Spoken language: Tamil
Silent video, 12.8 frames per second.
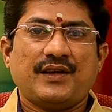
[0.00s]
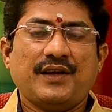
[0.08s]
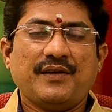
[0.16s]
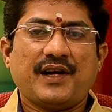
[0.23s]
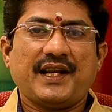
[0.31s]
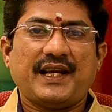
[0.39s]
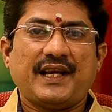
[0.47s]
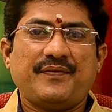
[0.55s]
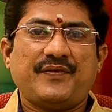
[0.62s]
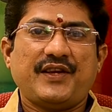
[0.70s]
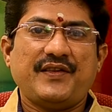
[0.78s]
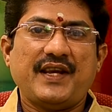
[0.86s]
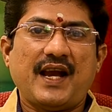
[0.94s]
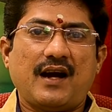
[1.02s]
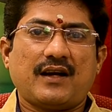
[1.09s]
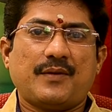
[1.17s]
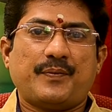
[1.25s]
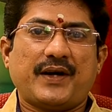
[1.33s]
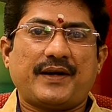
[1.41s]
இன்றைய
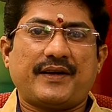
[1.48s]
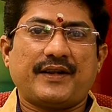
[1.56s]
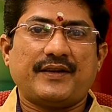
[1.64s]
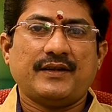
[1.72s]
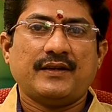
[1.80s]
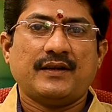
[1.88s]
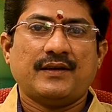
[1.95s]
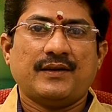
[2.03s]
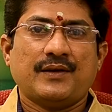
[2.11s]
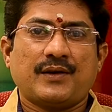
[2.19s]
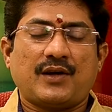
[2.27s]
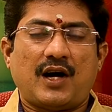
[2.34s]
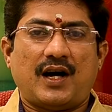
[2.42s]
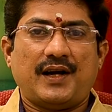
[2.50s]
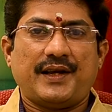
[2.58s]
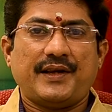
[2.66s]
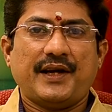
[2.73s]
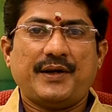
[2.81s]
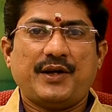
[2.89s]
திதியாகப்பட்டது காலை
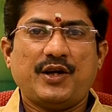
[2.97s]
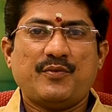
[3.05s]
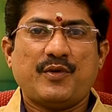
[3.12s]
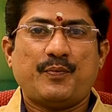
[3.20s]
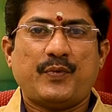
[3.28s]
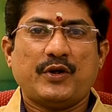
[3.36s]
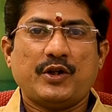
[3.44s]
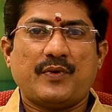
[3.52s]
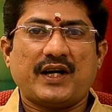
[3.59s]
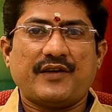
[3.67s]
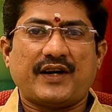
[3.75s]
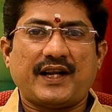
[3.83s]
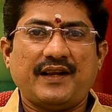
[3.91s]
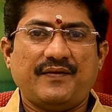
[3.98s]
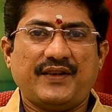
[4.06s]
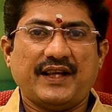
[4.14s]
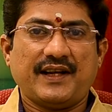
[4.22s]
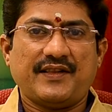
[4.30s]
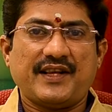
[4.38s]
எட்டு முப்பது மணி வரை
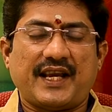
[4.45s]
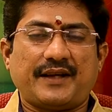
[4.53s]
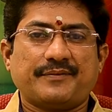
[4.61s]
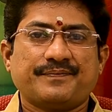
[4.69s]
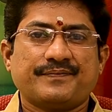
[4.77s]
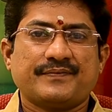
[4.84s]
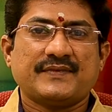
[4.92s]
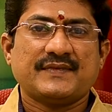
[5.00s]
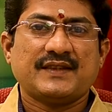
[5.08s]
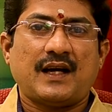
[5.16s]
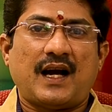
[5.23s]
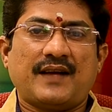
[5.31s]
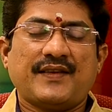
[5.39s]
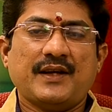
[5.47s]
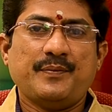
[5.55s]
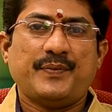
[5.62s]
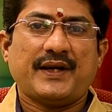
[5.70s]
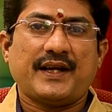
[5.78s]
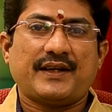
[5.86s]
திருதியை
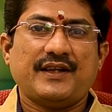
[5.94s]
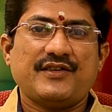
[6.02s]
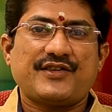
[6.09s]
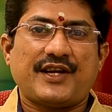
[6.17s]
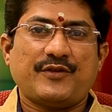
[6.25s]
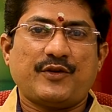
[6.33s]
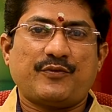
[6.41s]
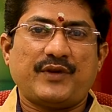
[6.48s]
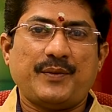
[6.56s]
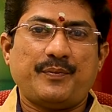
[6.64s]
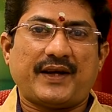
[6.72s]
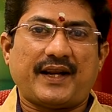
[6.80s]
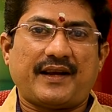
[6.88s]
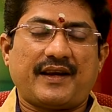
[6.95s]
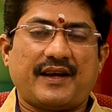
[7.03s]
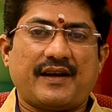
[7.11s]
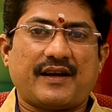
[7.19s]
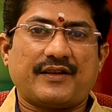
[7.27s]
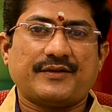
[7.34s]
அதன் பிறகு சதுர்த்தி
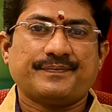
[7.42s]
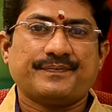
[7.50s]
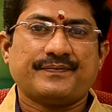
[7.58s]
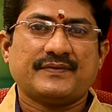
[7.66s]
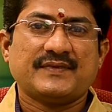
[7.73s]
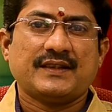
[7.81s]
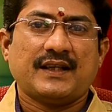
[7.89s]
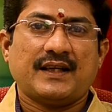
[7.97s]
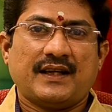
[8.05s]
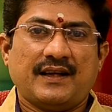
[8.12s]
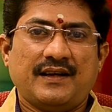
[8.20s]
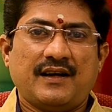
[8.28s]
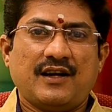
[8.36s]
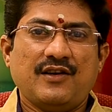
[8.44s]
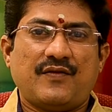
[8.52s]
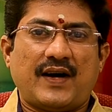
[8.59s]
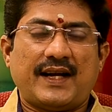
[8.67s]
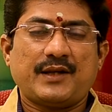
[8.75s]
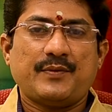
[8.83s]
பிறக்கின்றது இன்று
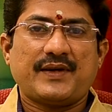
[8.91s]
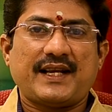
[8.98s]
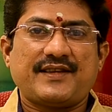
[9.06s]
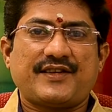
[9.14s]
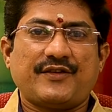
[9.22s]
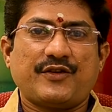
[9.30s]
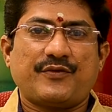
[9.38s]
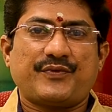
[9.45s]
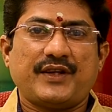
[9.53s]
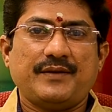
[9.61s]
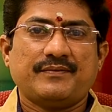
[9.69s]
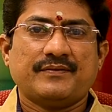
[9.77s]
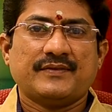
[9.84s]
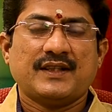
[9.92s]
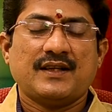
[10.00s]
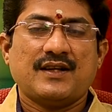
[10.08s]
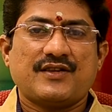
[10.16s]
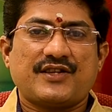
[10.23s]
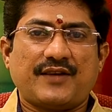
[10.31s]
வளர்புரை சதுர்த்தி
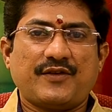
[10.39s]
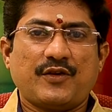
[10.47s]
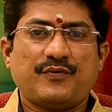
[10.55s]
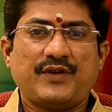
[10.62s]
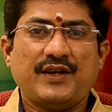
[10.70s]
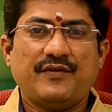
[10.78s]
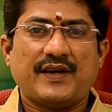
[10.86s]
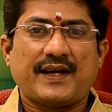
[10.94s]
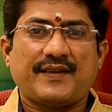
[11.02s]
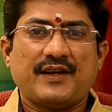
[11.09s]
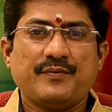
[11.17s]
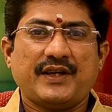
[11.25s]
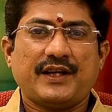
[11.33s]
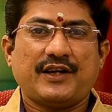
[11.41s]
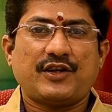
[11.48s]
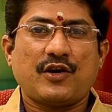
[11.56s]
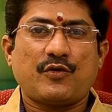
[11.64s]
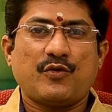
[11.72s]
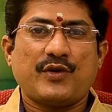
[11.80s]
சதுர்த்தி விரதம்
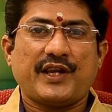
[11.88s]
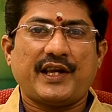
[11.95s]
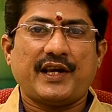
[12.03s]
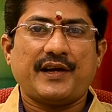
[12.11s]
இருக்கக்கூடிய